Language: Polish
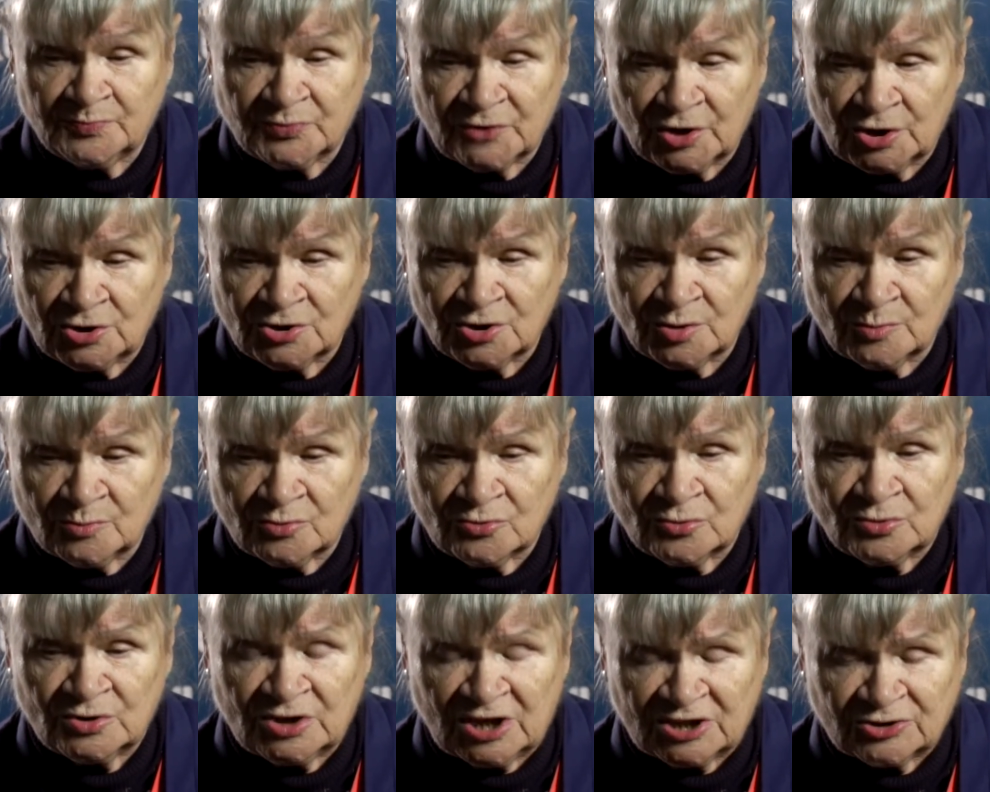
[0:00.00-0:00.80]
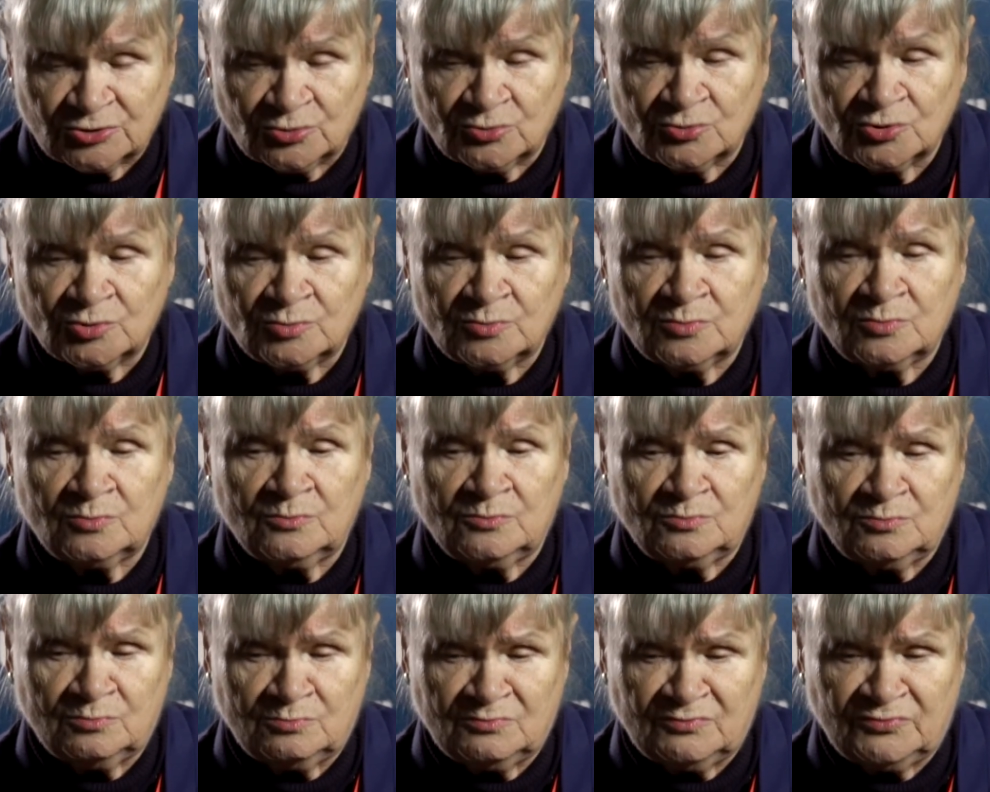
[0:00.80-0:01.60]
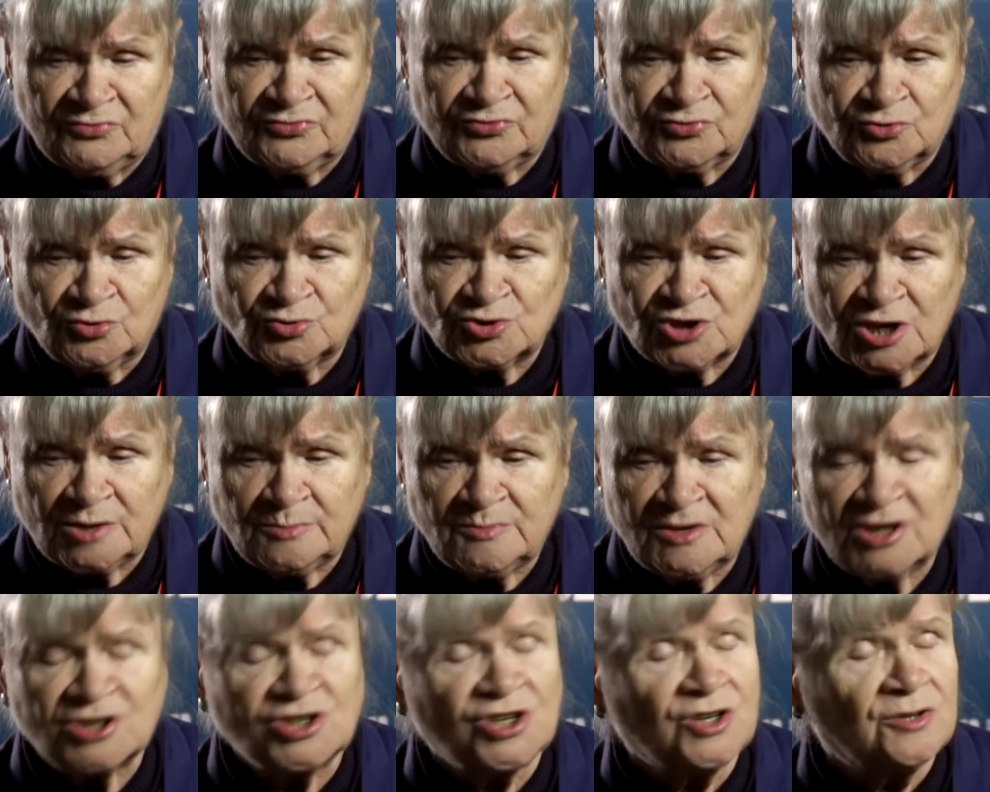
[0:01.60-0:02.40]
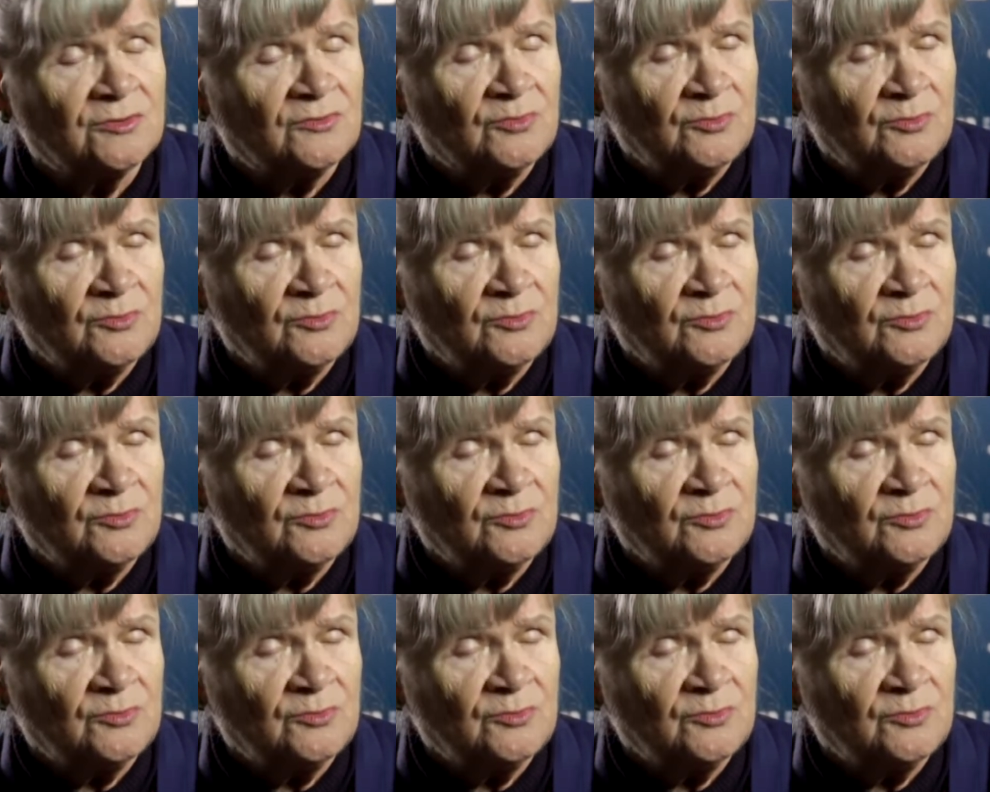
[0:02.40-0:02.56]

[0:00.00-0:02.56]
One były natury w dużej mierze